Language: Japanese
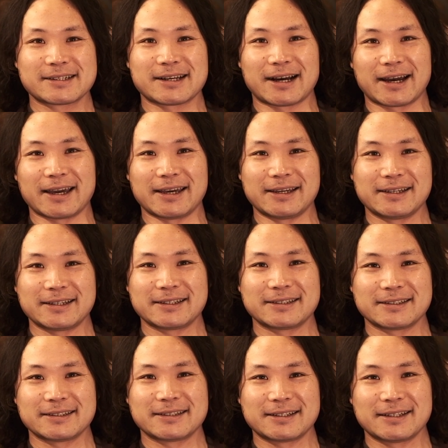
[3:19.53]
はい
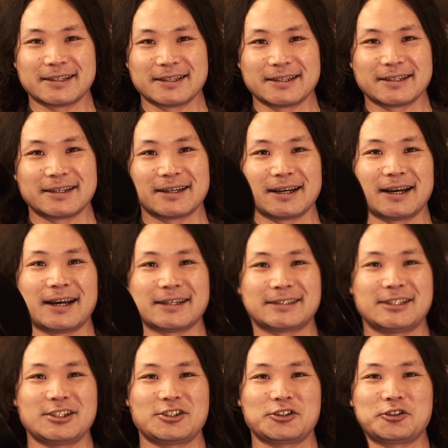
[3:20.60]
は
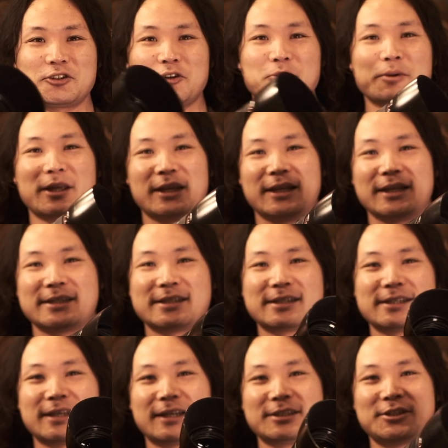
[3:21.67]
ちじゅうごミリ で
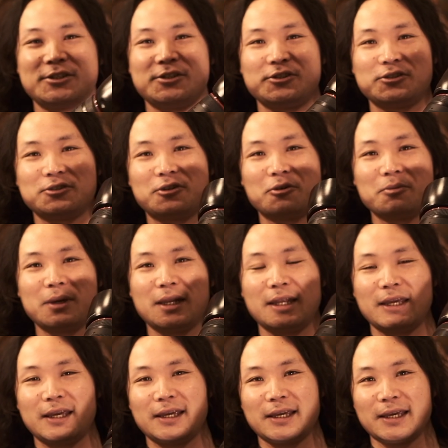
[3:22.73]
す。 はちじゅうご
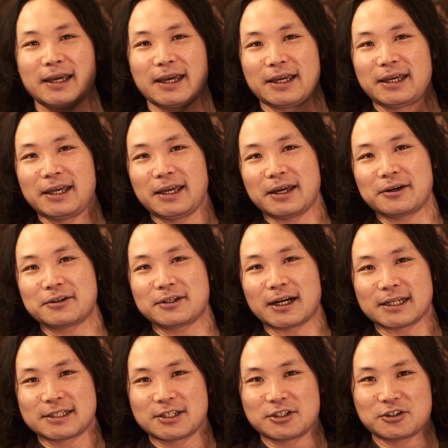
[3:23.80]
ミリ イーエフ
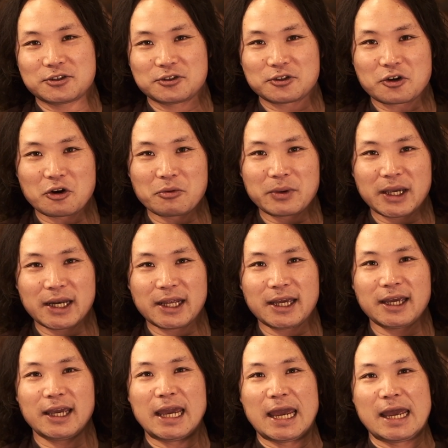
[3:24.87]
はちじゅうご
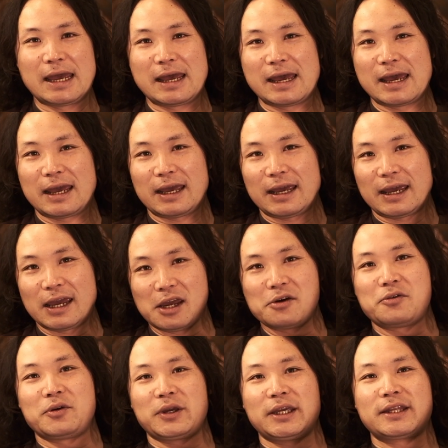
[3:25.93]
ミリ
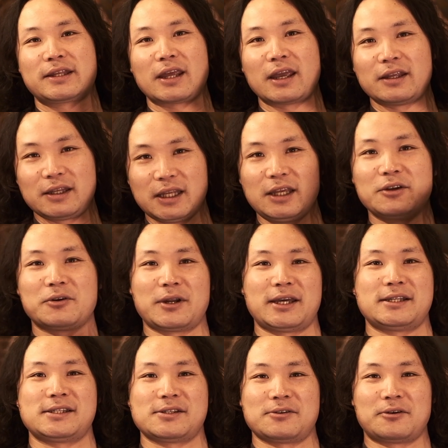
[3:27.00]
エフいってんに の
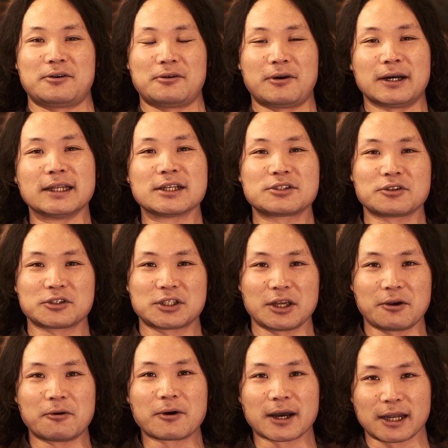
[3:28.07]
レンズのお話をして
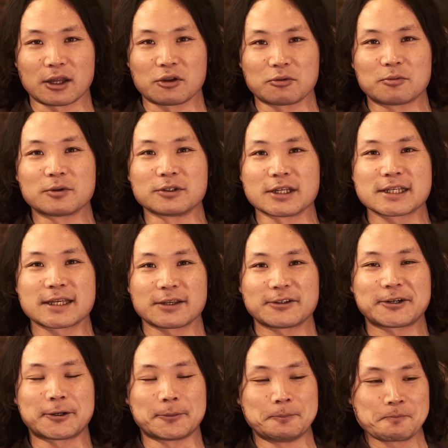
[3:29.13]
いこうかなと思うんですけ
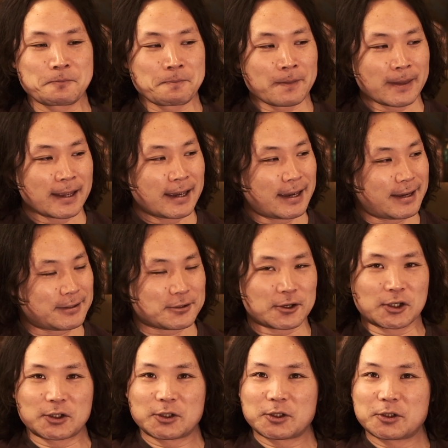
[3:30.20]
ど、えっ
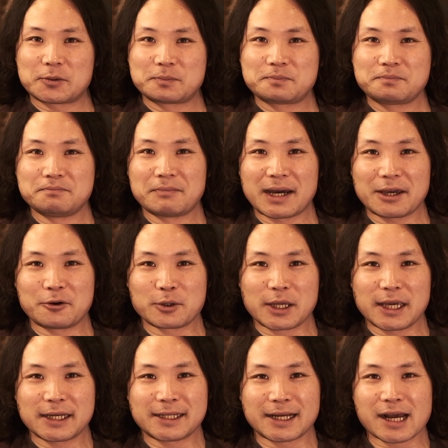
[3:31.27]
と前
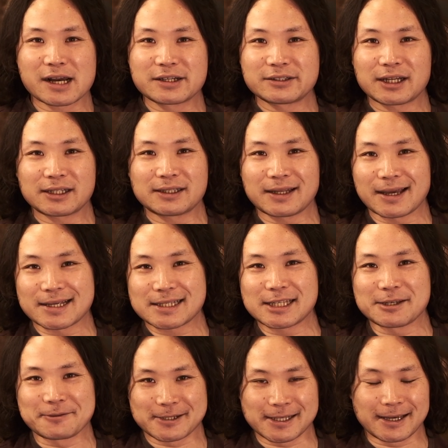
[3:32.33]
置きが長くなって
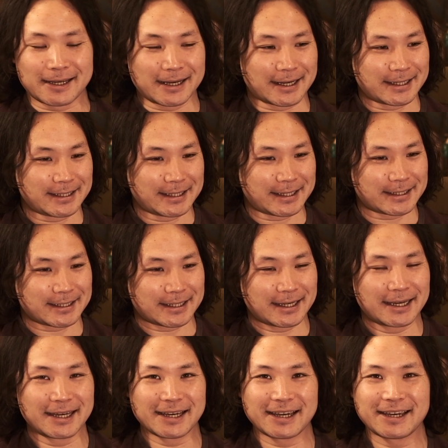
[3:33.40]
すいません。はい、
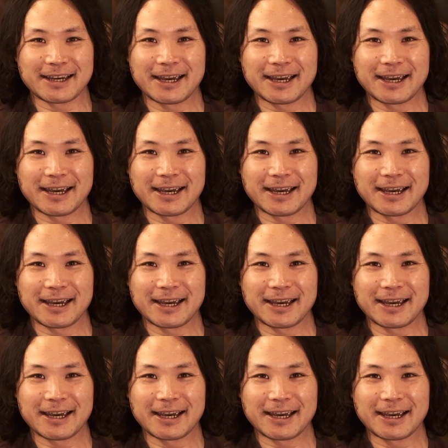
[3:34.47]
えー、